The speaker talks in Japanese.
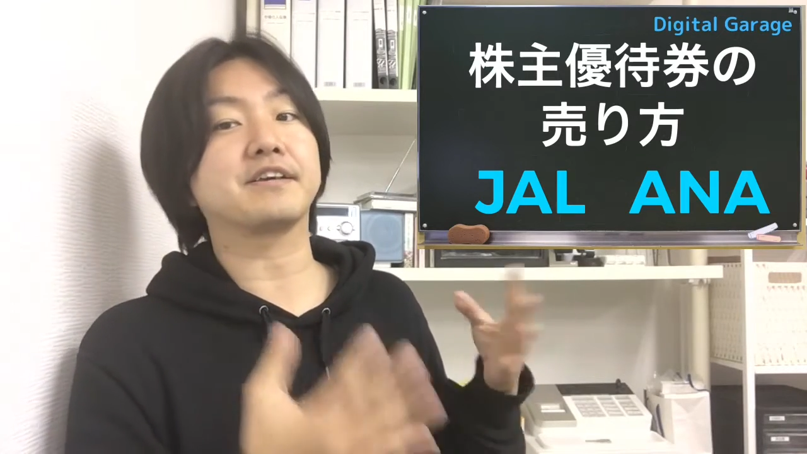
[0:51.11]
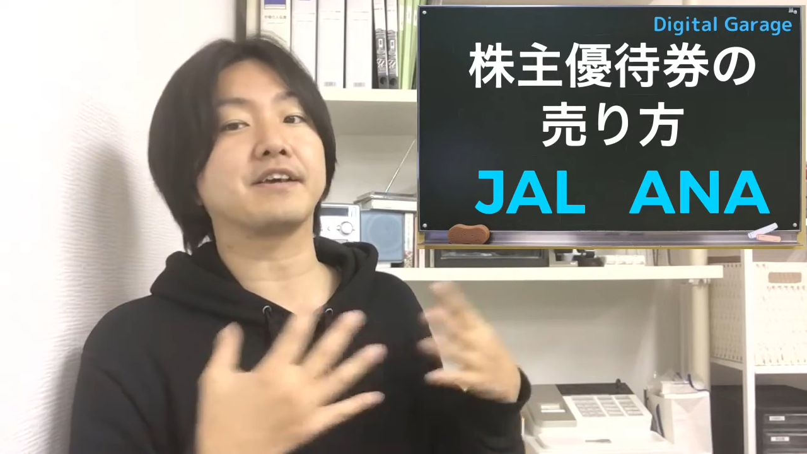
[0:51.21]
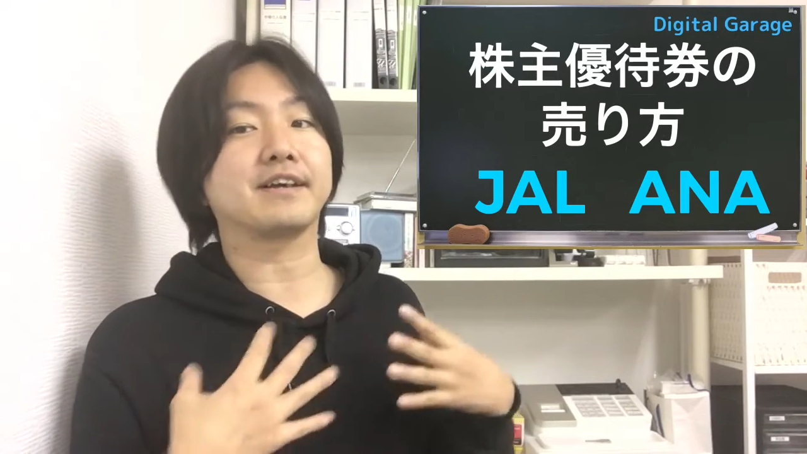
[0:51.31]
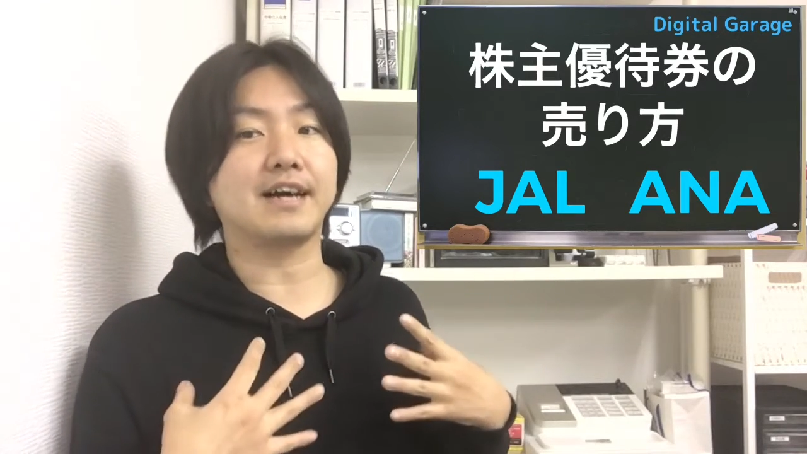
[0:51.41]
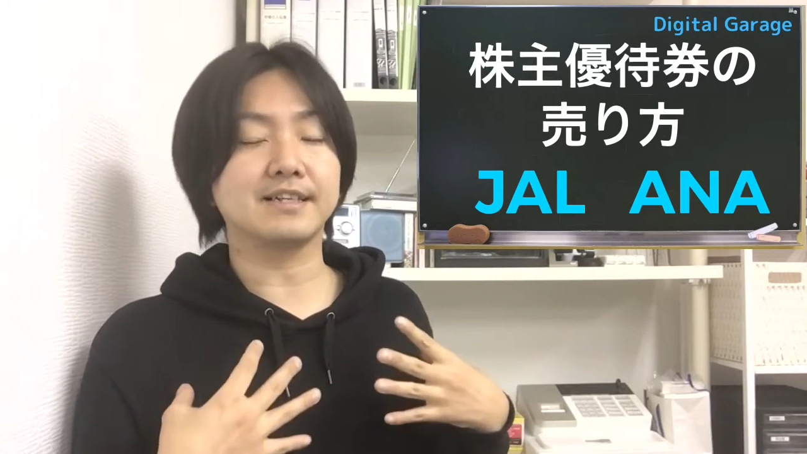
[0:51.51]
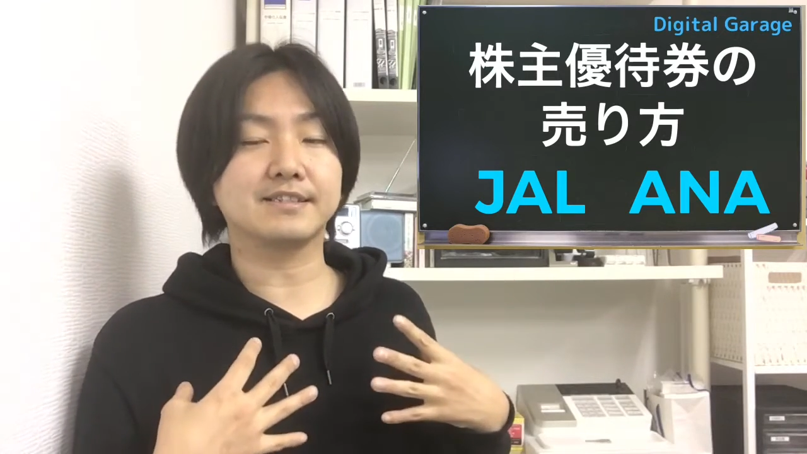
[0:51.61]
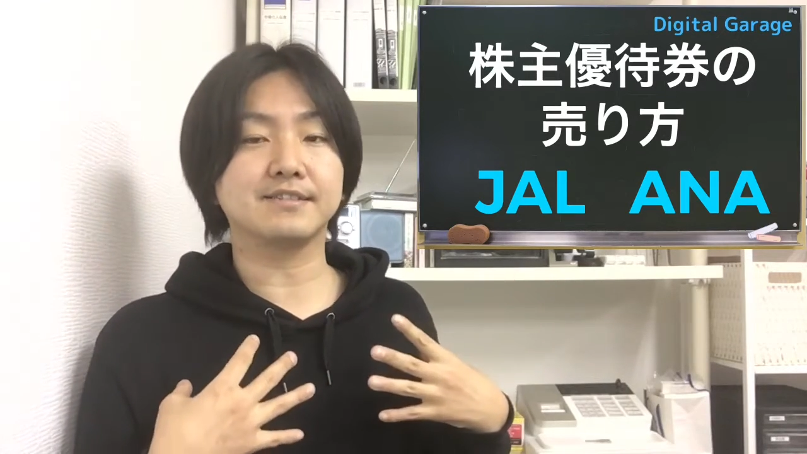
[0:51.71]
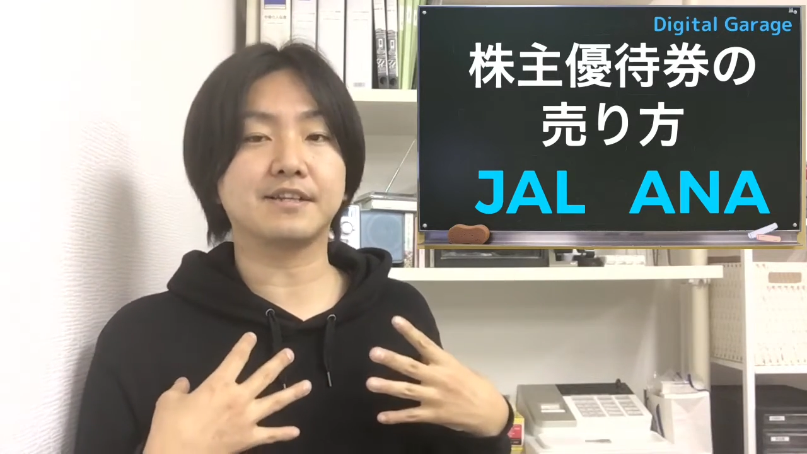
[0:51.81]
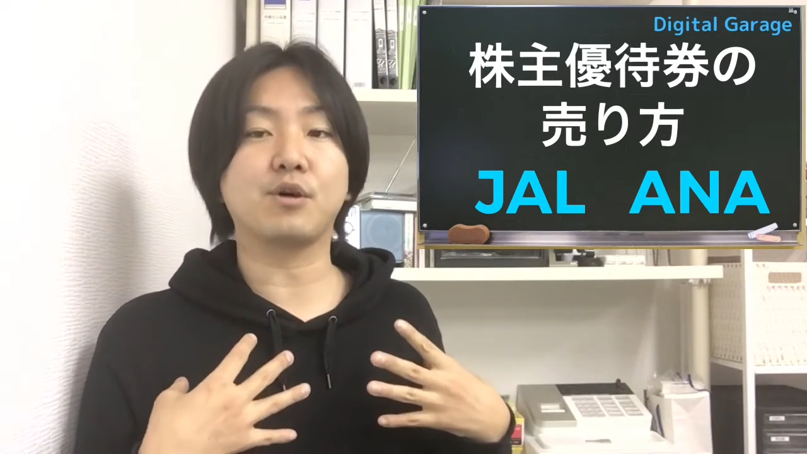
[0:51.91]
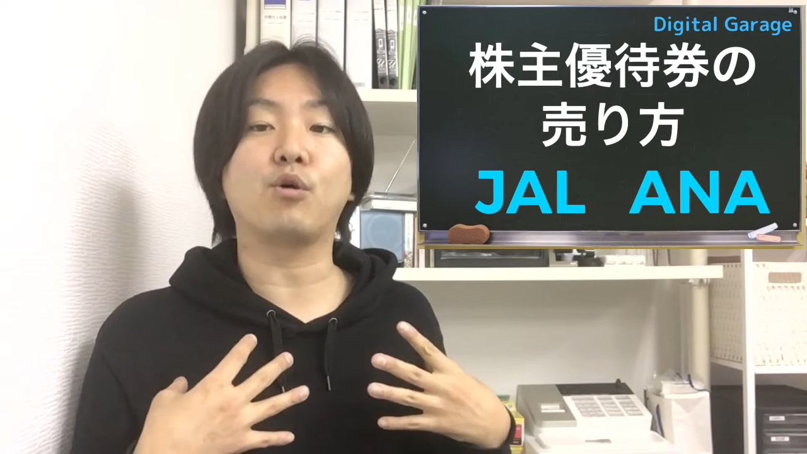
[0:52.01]
金化す
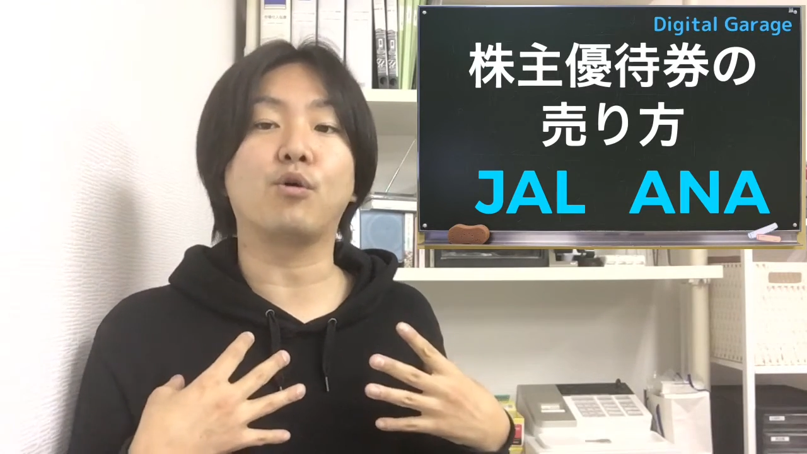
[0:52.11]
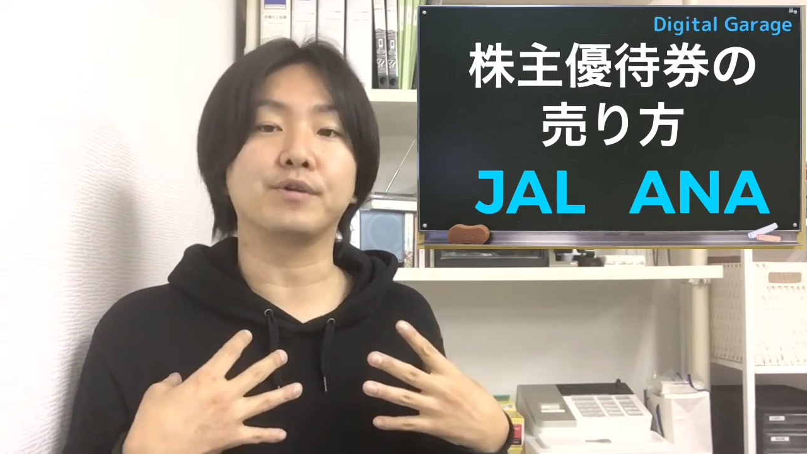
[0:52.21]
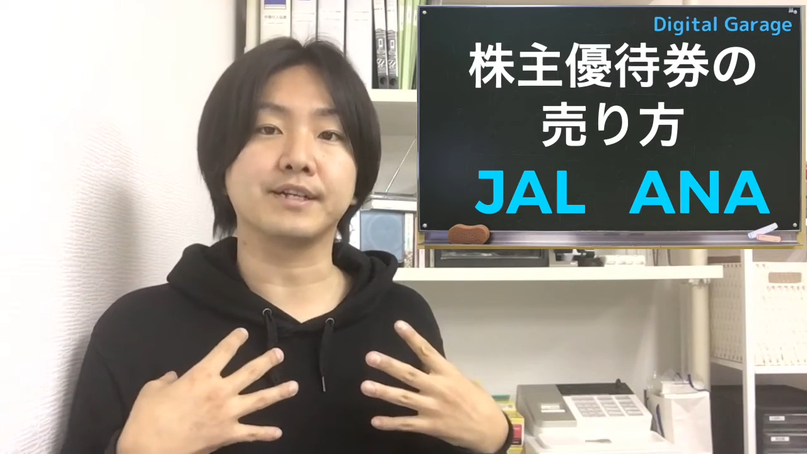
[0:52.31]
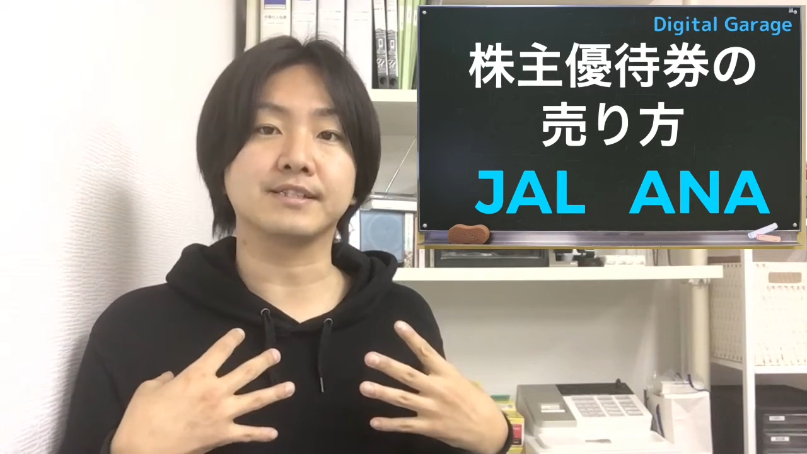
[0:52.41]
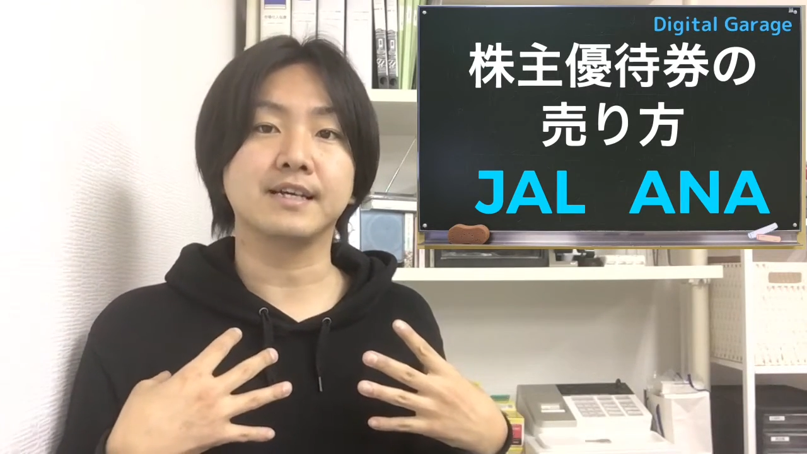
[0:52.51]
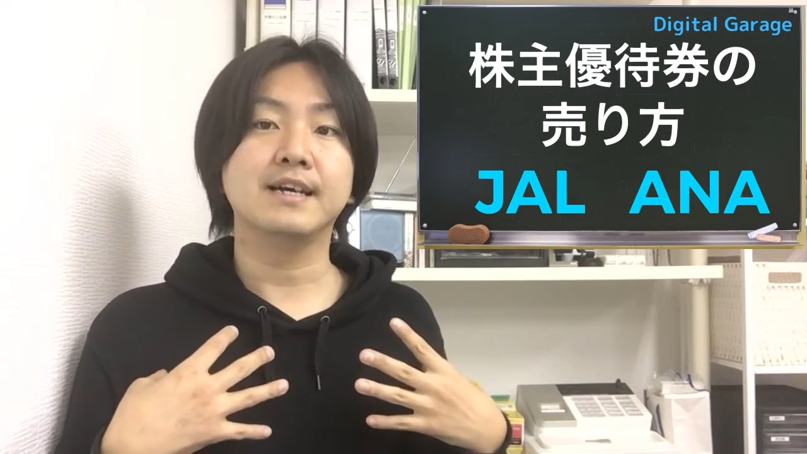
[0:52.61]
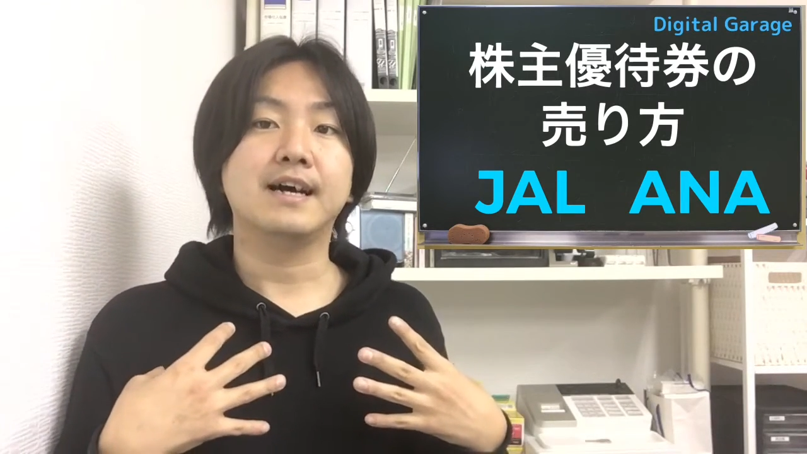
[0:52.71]
るという方法です、